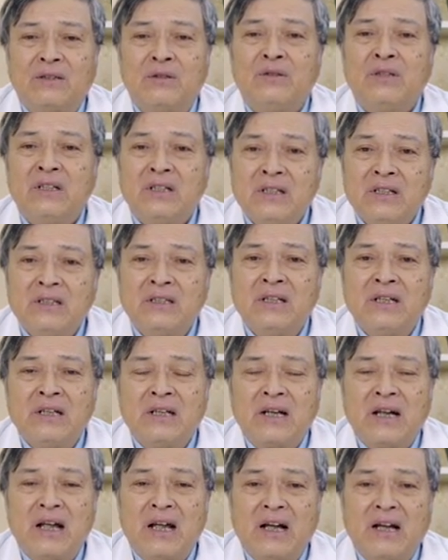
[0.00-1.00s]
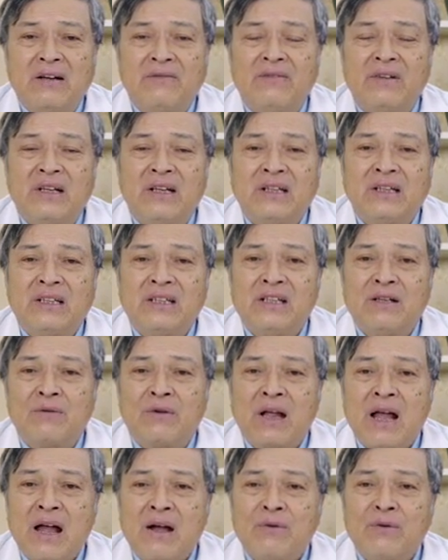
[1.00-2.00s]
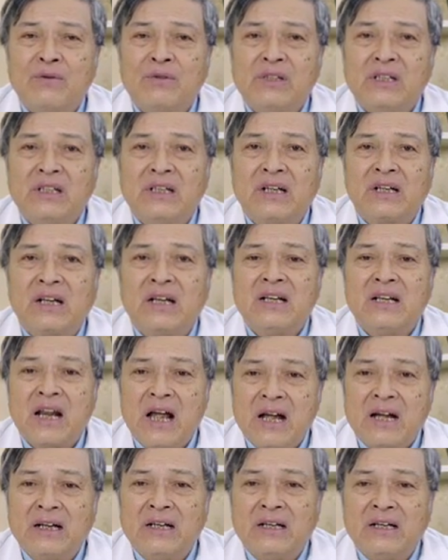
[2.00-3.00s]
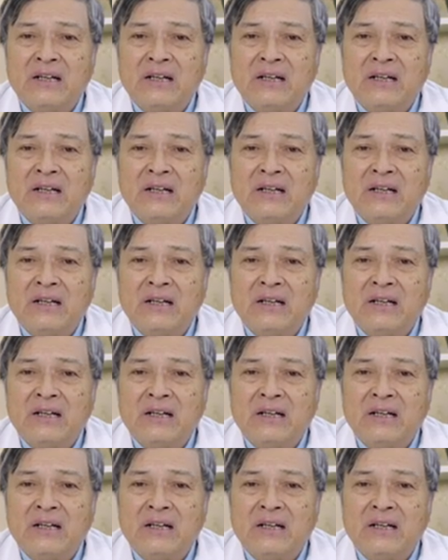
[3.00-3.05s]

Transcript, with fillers: tốt hơn cả về chiều cao cũng như là cân nặng.